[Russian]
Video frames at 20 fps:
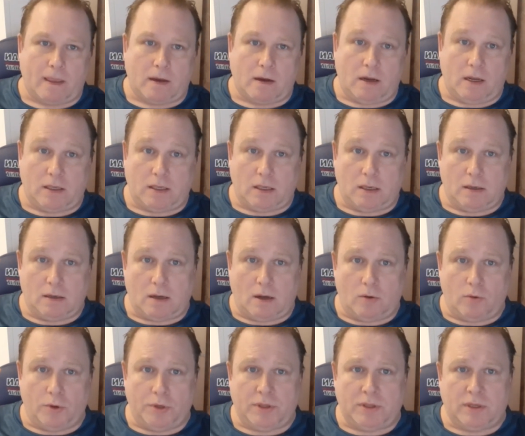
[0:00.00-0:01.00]
какие
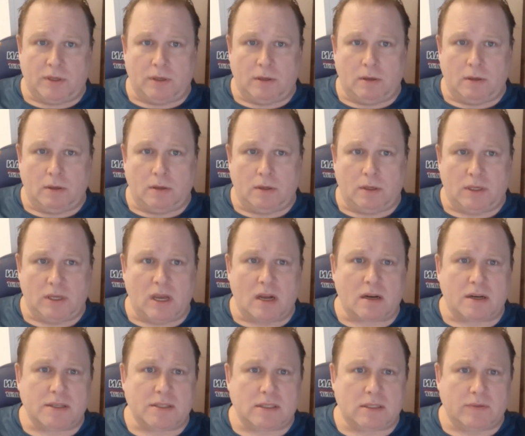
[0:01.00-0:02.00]
какой-то
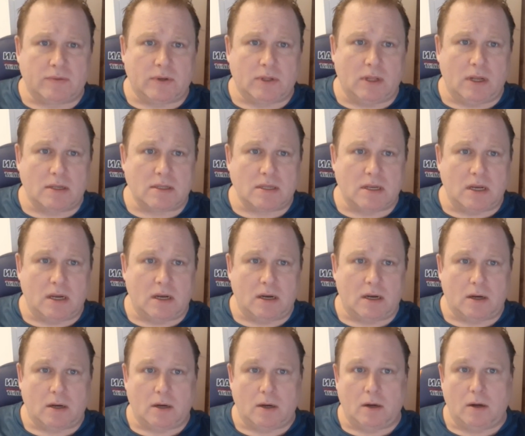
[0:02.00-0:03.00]
яркости в
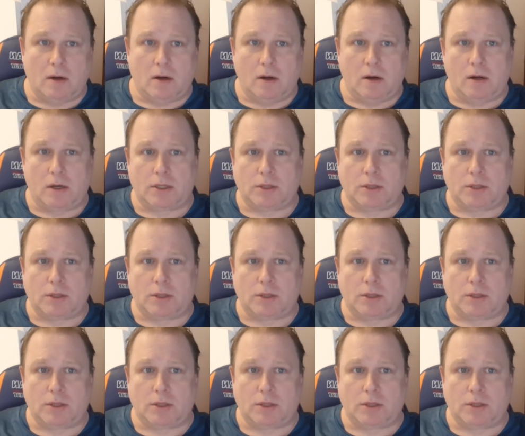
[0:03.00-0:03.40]
глазах, э,